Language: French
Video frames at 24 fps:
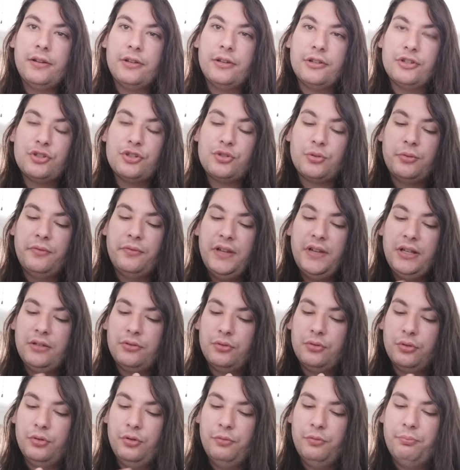Euh, je trouvais
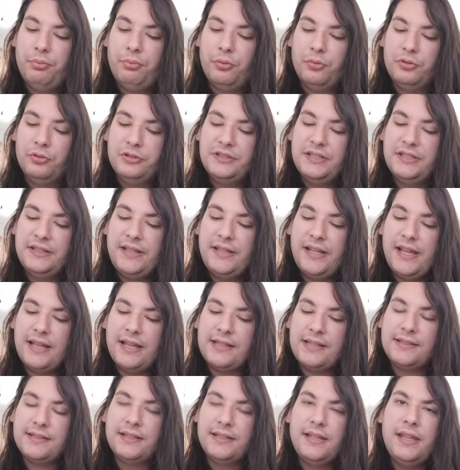que deux pots, c'était
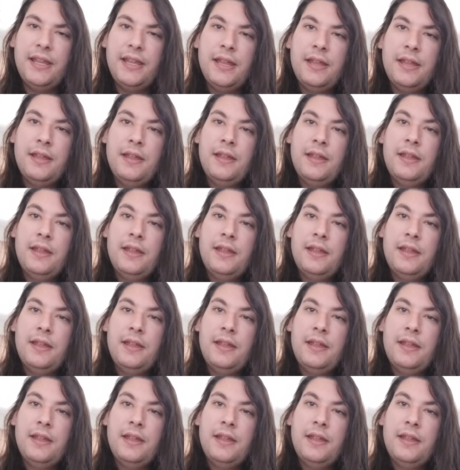assez.